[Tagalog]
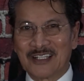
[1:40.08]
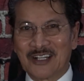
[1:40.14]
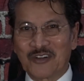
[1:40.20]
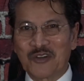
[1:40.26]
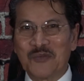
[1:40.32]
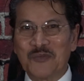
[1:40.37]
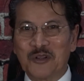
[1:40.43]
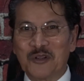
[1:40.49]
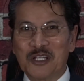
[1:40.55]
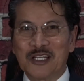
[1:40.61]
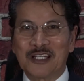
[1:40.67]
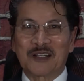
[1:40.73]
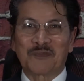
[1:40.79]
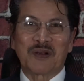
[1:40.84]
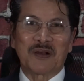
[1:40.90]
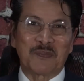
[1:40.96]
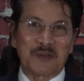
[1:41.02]
Ako'y muli
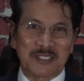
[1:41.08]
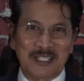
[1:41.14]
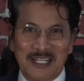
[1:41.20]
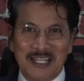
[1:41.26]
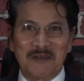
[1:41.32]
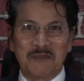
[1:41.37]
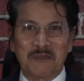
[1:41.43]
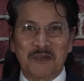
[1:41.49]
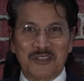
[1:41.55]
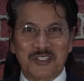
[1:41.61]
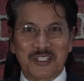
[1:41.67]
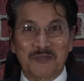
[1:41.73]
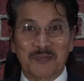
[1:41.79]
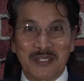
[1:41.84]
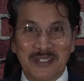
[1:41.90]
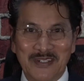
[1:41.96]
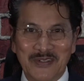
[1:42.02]
nagpapasalamat sa
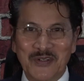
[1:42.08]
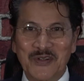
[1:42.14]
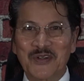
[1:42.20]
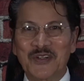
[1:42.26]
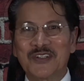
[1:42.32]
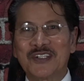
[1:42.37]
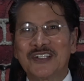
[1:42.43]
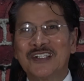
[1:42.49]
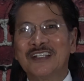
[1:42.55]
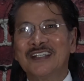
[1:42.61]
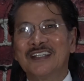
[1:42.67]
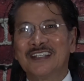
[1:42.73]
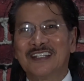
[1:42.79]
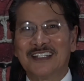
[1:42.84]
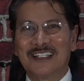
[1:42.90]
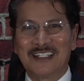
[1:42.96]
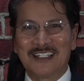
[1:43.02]
Panginoon
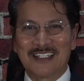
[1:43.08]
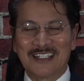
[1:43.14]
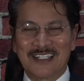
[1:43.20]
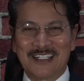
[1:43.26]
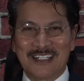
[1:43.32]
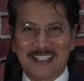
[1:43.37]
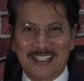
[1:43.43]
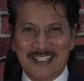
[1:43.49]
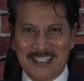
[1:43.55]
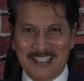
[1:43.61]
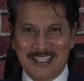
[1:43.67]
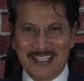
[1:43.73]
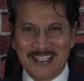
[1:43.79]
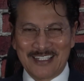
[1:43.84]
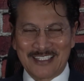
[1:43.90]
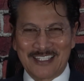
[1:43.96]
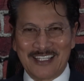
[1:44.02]

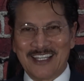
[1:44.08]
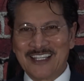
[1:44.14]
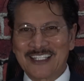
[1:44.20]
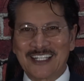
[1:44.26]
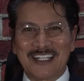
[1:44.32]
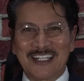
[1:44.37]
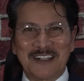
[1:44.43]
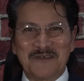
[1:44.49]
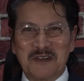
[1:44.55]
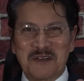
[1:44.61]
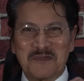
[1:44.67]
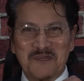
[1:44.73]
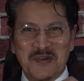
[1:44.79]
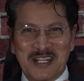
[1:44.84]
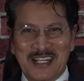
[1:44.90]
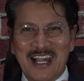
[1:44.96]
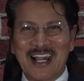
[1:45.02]
sa isa na naman
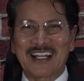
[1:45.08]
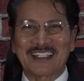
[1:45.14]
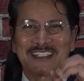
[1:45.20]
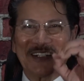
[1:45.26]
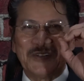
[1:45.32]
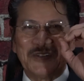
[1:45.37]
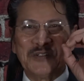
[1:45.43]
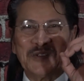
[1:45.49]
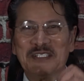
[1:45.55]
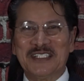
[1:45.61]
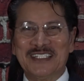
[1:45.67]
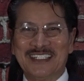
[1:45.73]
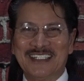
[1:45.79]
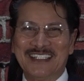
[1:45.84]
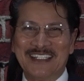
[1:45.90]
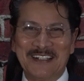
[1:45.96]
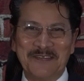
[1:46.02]
pagkakataon
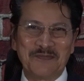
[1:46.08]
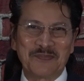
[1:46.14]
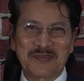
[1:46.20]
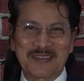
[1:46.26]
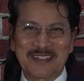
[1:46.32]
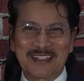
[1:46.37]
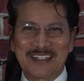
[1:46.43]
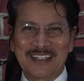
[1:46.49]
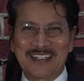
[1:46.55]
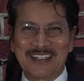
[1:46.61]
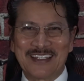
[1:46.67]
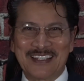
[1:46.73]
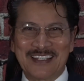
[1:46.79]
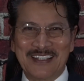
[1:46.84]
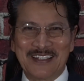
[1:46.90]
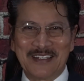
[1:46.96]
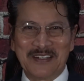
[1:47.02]

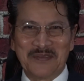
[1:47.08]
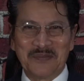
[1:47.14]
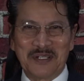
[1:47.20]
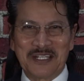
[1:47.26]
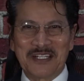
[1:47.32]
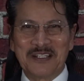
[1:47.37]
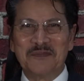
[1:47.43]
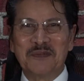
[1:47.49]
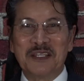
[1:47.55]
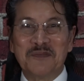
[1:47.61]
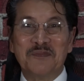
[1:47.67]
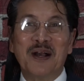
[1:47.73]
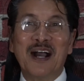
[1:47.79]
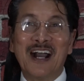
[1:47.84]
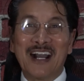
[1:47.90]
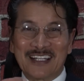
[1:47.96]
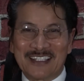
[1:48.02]
para may
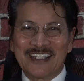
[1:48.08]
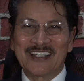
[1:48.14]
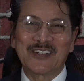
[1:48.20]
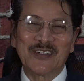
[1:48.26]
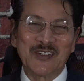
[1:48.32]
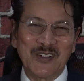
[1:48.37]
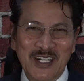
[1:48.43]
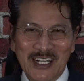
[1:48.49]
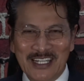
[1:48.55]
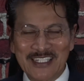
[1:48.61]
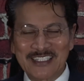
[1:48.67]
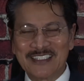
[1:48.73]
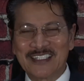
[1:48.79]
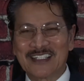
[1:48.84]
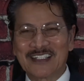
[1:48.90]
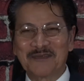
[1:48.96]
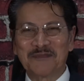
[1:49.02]
bahagi ko ang
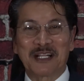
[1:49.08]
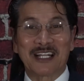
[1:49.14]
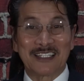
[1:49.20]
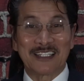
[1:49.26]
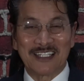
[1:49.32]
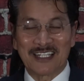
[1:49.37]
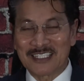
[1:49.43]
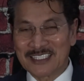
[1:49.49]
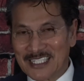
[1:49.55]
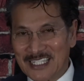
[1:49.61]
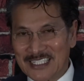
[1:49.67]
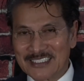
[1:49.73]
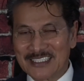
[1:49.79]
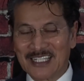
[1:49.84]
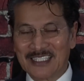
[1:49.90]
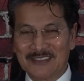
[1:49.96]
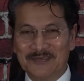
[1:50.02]
kanyang magandang
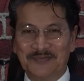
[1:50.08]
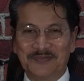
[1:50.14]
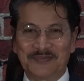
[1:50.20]
salita.